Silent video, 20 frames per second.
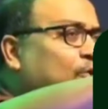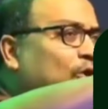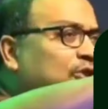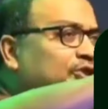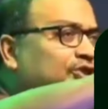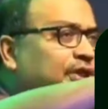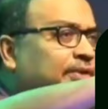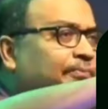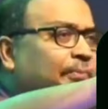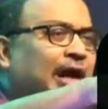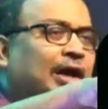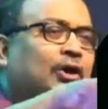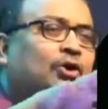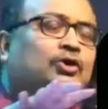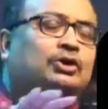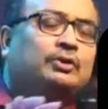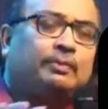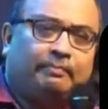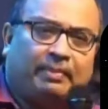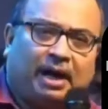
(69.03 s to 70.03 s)
করছে
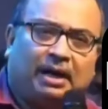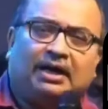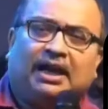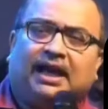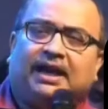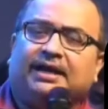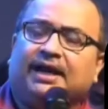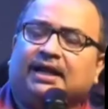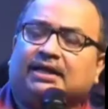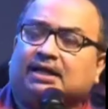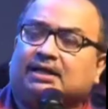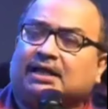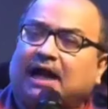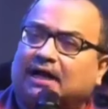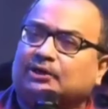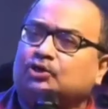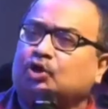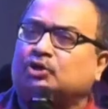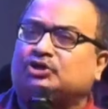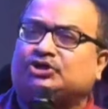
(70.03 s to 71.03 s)
ভারত বাংলায় নাকি
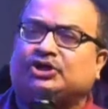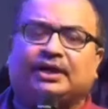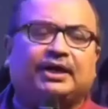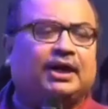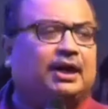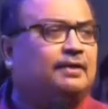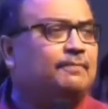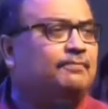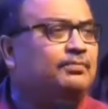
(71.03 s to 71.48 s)
কাজ হচ্ছে না